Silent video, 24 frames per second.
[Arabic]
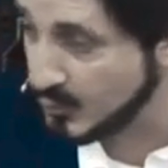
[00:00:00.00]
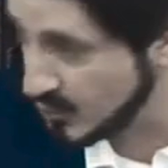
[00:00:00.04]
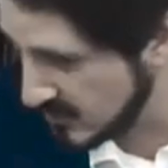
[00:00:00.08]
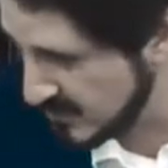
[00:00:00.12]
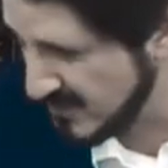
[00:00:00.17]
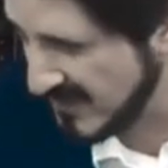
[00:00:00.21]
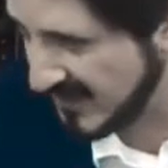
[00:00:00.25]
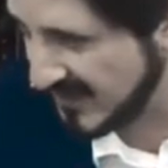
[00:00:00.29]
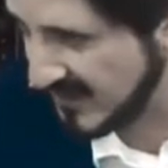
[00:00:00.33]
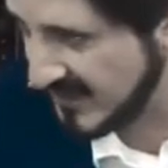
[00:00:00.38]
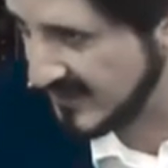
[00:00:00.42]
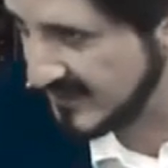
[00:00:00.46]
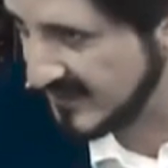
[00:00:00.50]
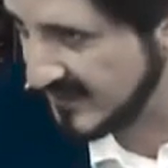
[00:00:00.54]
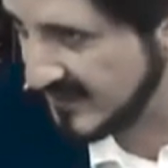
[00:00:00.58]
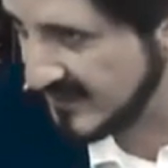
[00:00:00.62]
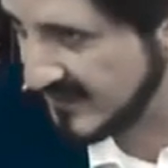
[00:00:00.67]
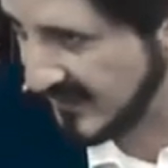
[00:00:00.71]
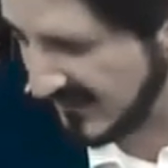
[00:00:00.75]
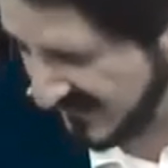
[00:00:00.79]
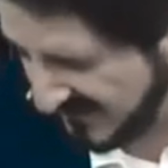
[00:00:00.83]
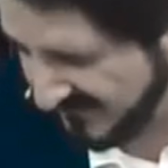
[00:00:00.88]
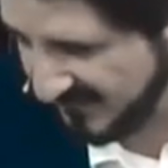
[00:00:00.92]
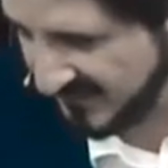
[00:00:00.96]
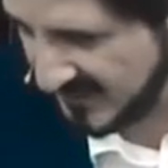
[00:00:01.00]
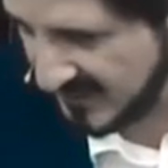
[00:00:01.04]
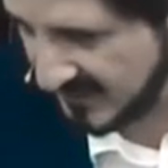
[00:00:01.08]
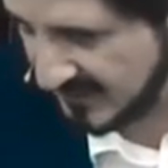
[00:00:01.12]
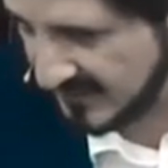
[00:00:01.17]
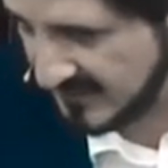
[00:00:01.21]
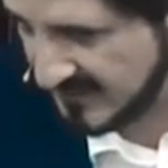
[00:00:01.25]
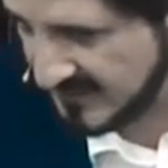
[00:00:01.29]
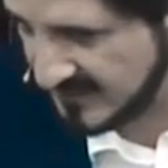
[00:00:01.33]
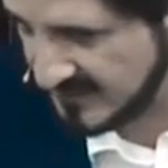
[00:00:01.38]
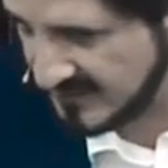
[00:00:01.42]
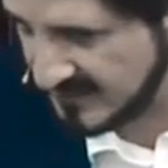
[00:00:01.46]
قلت مرة أنا على
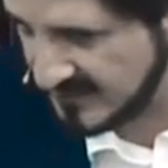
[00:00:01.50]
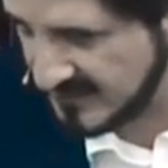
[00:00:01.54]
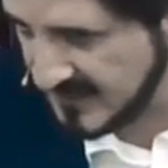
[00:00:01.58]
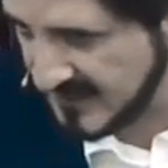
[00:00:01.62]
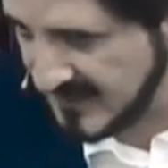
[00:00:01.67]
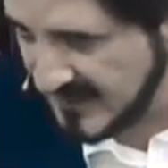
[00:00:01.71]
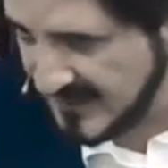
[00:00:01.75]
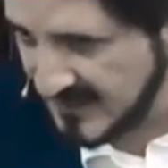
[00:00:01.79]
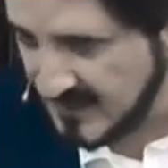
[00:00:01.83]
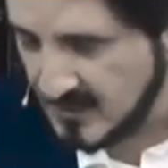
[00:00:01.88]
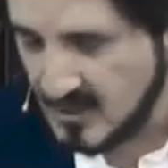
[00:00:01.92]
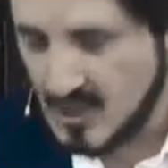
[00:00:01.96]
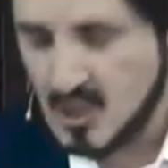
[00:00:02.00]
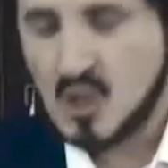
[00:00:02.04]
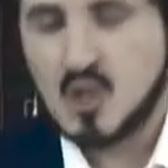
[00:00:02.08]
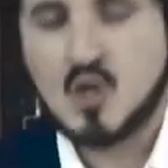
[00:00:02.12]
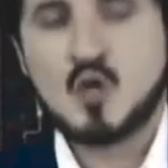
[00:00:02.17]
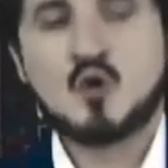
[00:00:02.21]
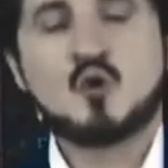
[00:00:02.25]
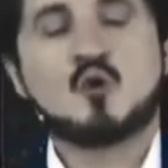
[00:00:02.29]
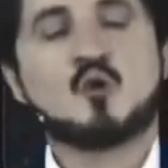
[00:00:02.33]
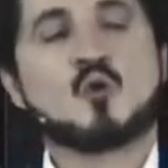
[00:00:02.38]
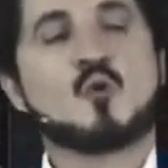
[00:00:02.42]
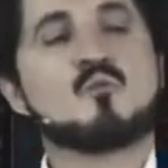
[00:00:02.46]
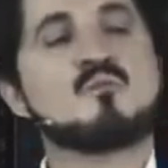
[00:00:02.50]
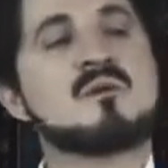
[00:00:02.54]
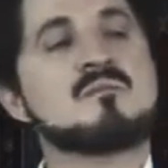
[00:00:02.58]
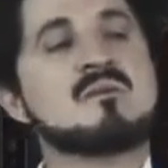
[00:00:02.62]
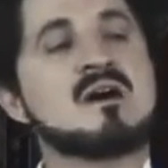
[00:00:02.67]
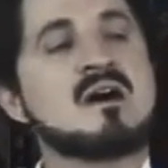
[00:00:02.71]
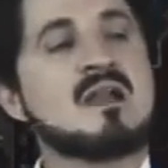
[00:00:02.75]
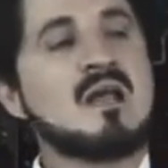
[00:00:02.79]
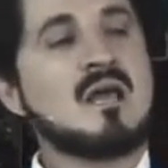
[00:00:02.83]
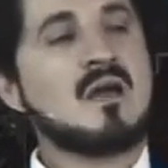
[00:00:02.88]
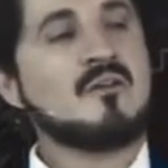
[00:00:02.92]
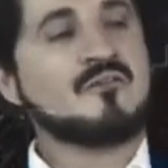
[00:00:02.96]
فكرة
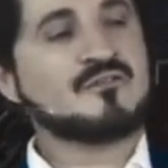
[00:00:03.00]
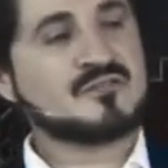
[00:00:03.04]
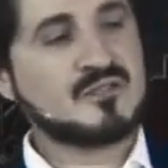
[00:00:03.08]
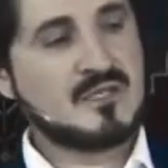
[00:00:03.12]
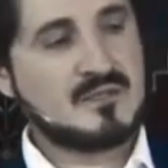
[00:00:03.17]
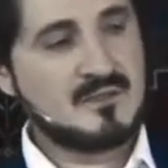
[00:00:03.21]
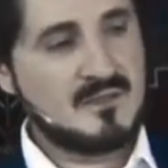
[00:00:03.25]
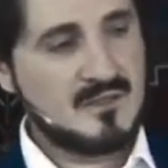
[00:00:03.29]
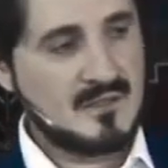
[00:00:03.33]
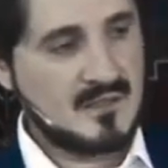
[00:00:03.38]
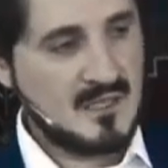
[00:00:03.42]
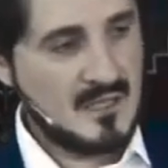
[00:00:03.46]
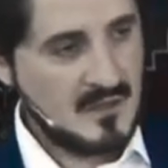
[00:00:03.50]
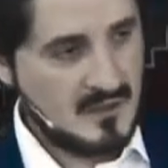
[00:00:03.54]
ربما لا يفطن